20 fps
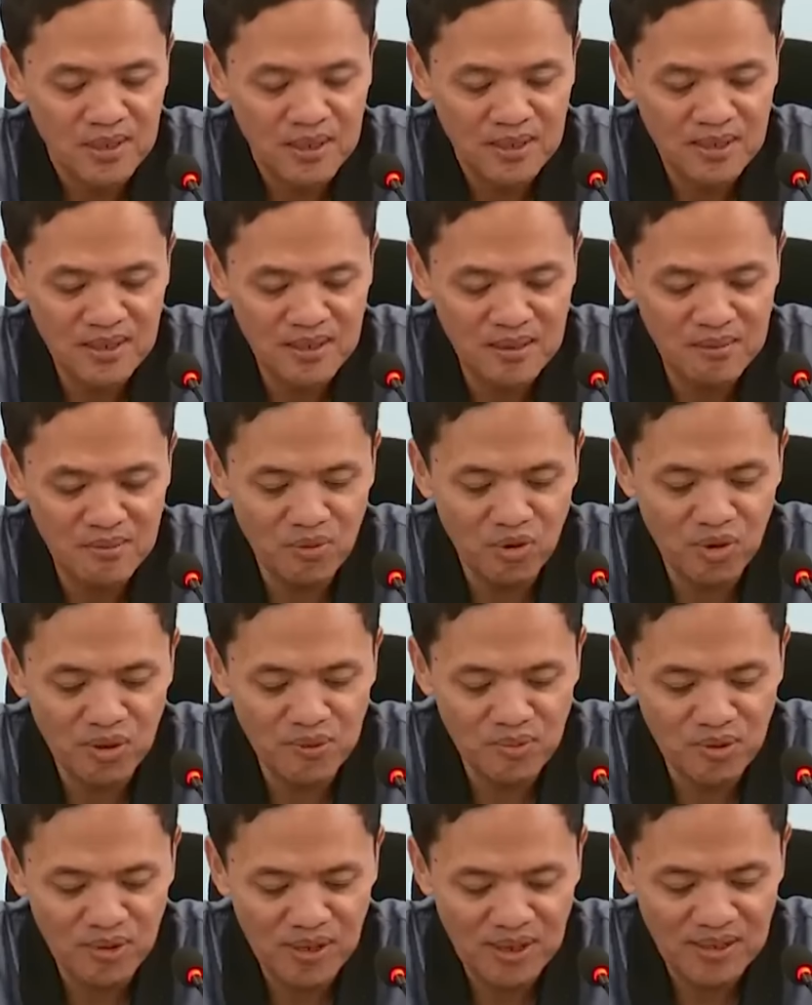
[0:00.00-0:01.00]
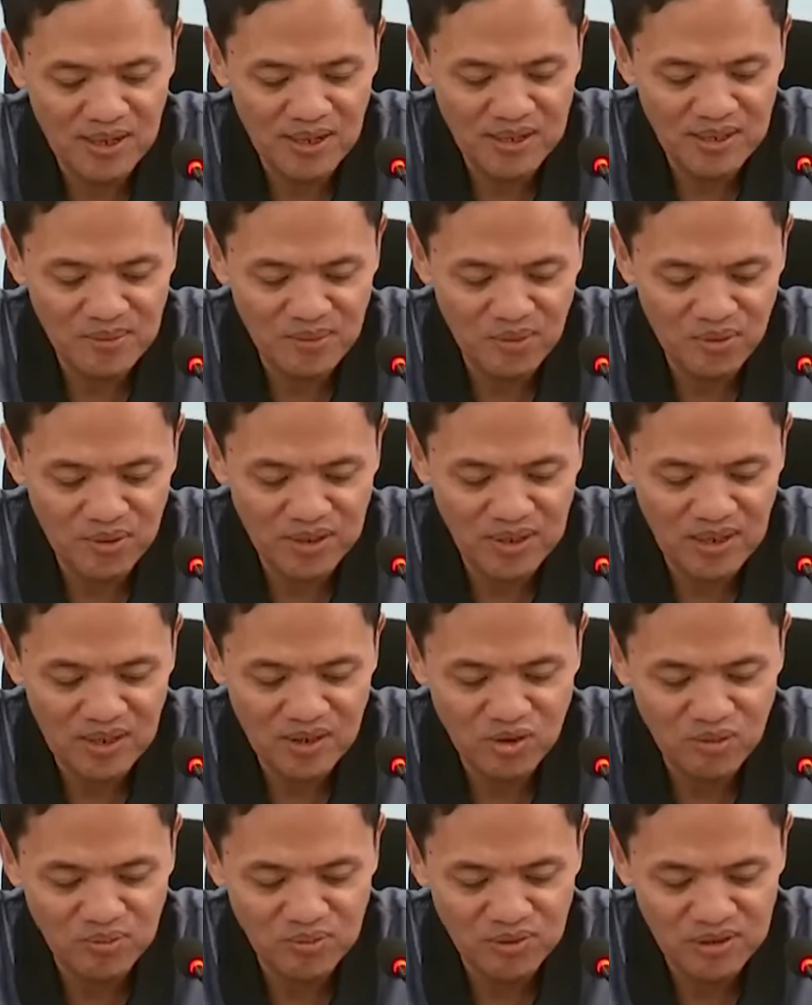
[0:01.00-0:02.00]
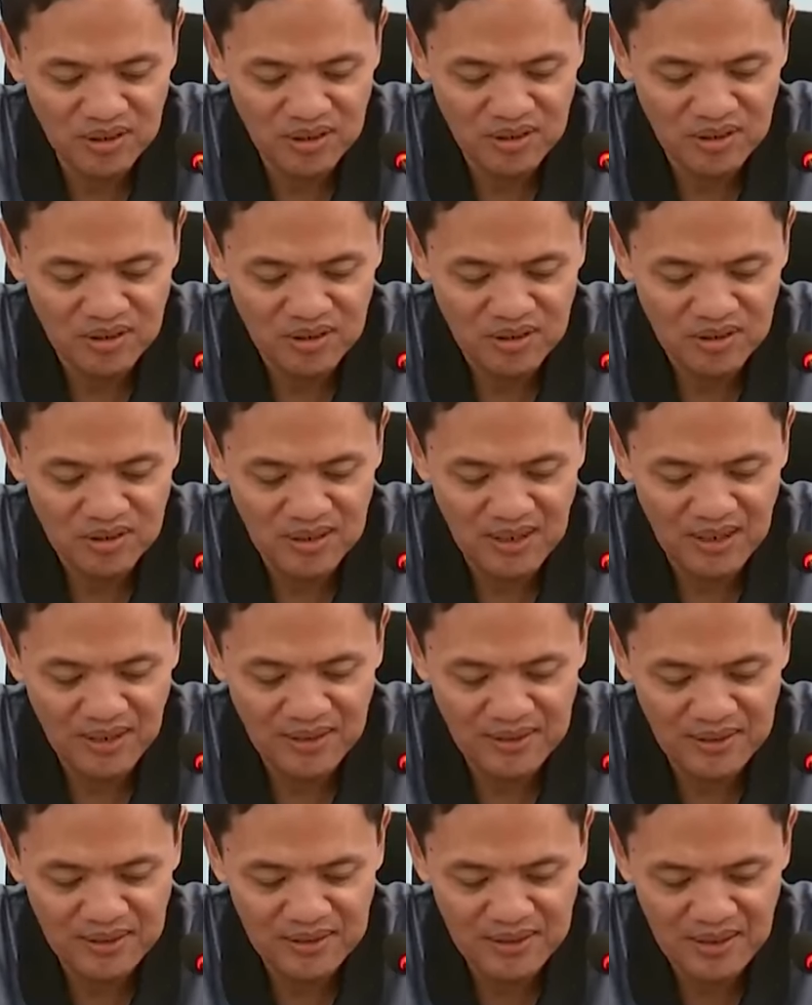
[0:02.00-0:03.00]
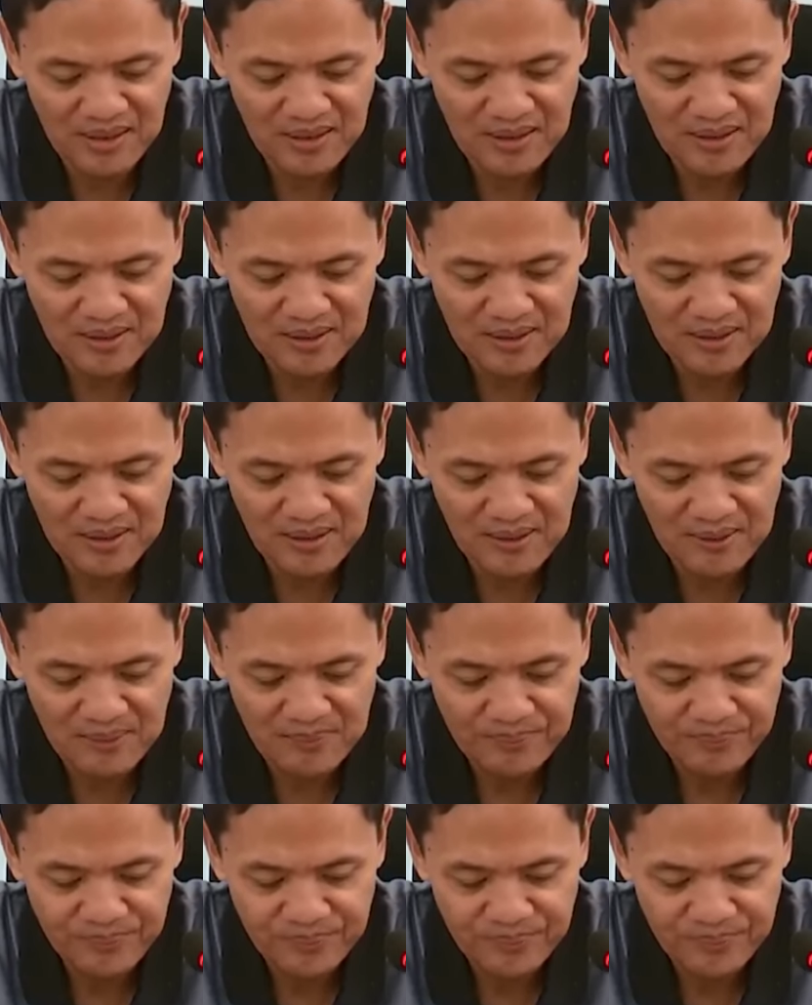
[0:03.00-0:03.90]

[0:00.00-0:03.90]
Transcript: Jadi ini murni lagi-lagi murni asumsi. Yang ketiga ya